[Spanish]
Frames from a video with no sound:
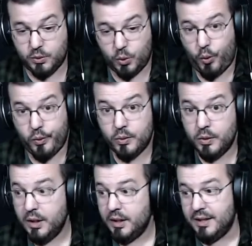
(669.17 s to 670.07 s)
Todo.
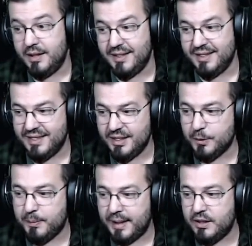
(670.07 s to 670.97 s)
Los
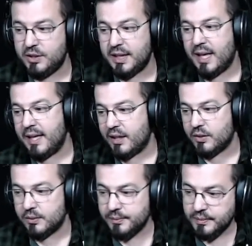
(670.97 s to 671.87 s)
palitos de cangrejo.
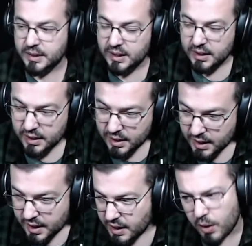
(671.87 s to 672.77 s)

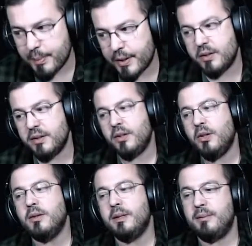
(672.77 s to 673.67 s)
No, pero yo
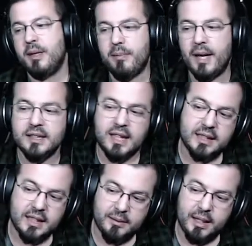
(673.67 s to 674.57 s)
digo en, plan
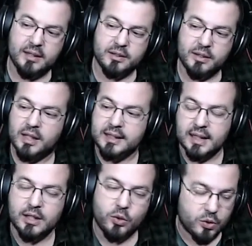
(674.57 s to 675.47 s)
salsa, ¿vale? La
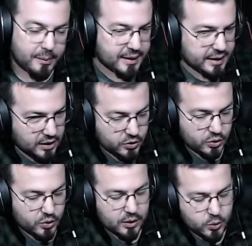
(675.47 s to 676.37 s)
salsa con tomate se lo hecho
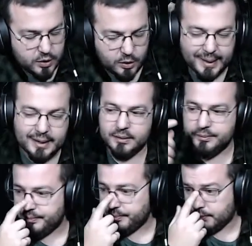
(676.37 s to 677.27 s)
con atún y tomate.
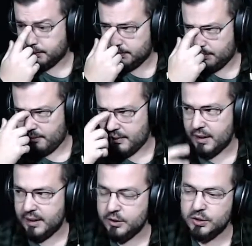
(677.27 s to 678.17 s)

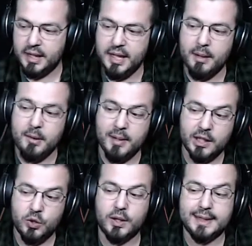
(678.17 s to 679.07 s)
Eso sería, me
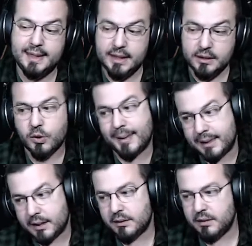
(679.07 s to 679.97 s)
imagino que sin
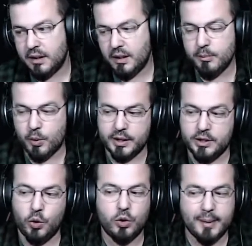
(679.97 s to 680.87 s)
tomate. Porque si
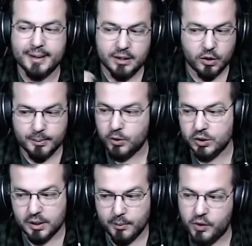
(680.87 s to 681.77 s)
no, el tomate se come todo el
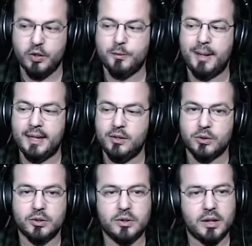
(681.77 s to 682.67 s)
sabor de los palitos.